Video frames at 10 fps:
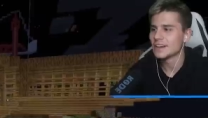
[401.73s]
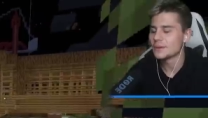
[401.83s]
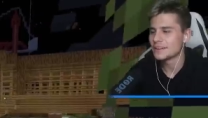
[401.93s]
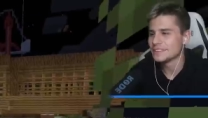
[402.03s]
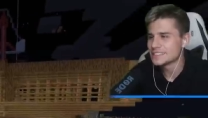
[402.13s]

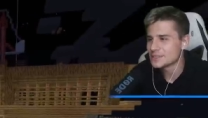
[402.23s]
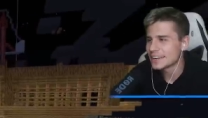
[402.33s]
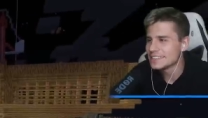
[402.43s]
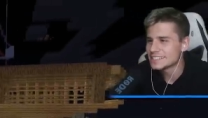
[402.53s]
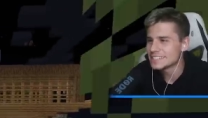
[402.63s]
Dobra, więc
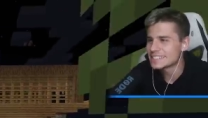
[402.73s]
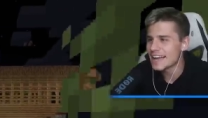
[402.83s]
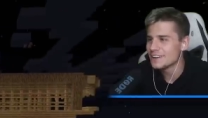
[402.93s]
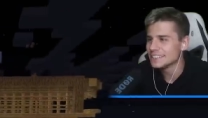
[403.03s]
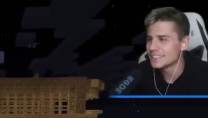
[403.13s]
słuchajcie,
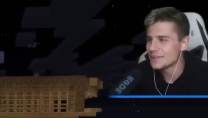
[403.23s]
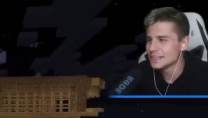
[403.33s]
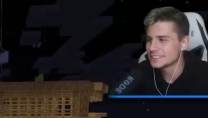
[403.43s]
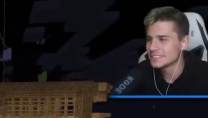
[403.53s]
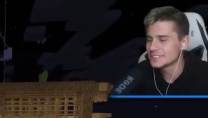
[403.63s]
cały
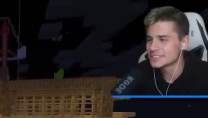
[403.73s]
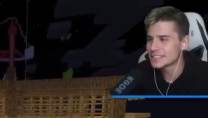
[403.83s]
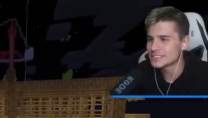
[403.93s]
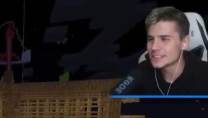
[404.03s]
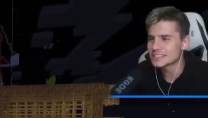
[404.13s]
domek
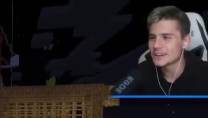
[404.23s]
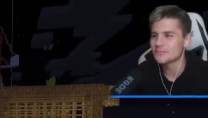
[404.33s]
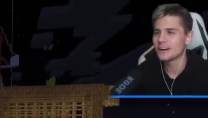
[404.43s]
Tricusa został